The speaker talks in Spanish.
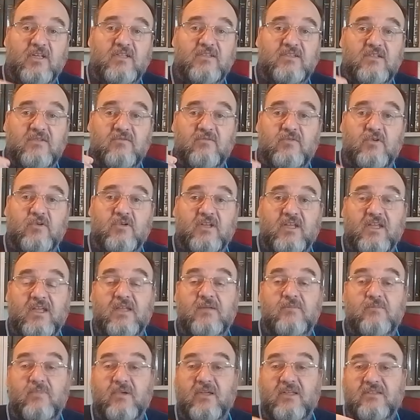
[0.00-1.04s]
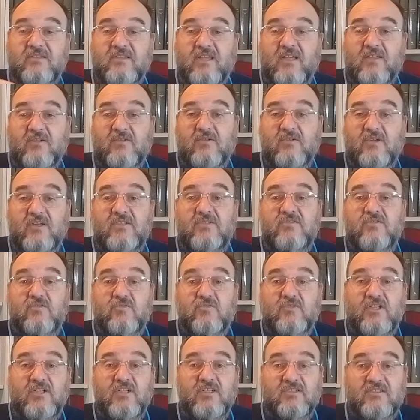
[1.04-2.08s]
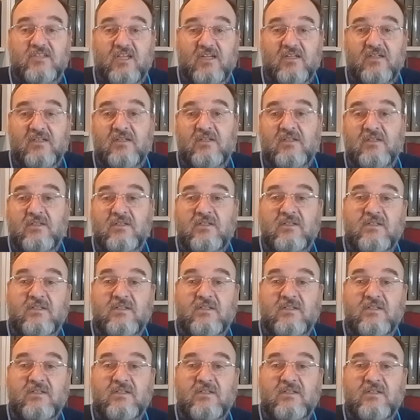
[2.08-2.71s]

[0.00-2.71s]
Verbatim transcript: este enfoque ha impactado en su bienestar